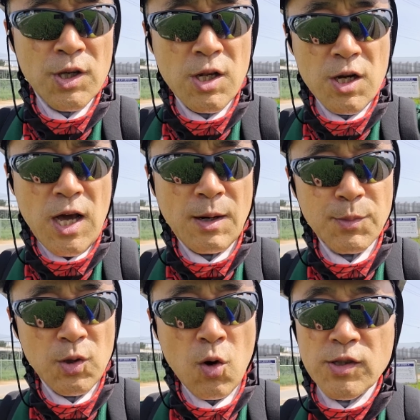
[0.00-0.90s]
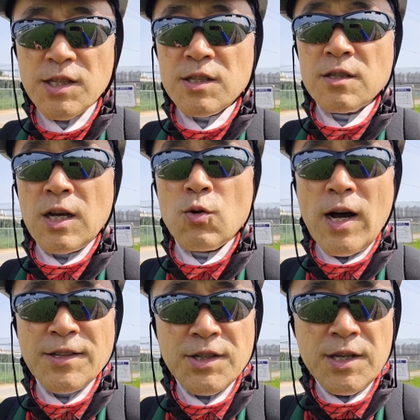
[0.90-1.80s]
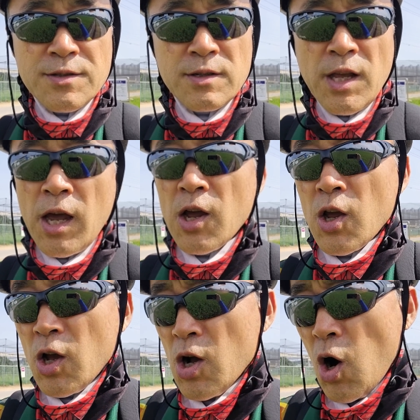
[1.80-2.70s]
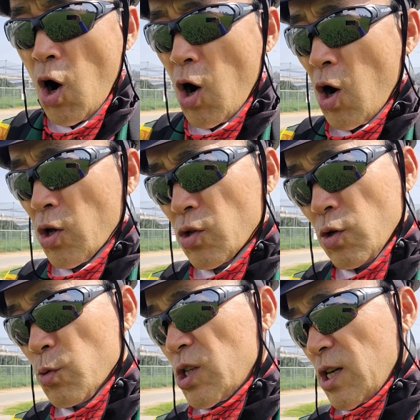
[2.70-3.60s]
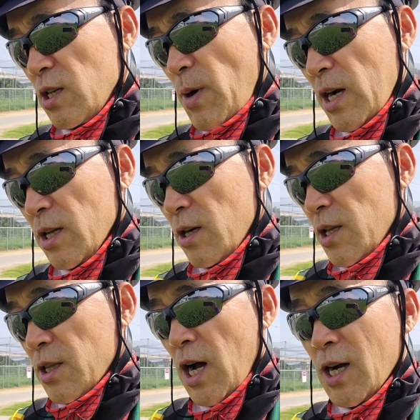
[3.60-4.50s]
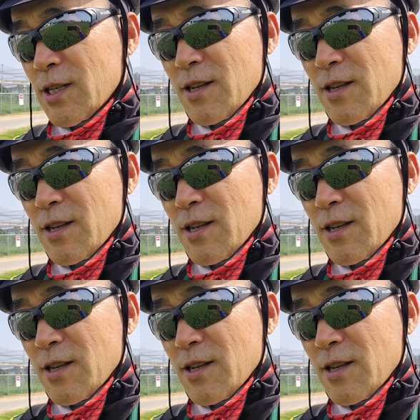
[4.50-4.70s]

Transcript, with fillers: 1년에 한 번 농사 짓는다고 가정했을 때 어, 이 너무 시간이 많이 걸린다.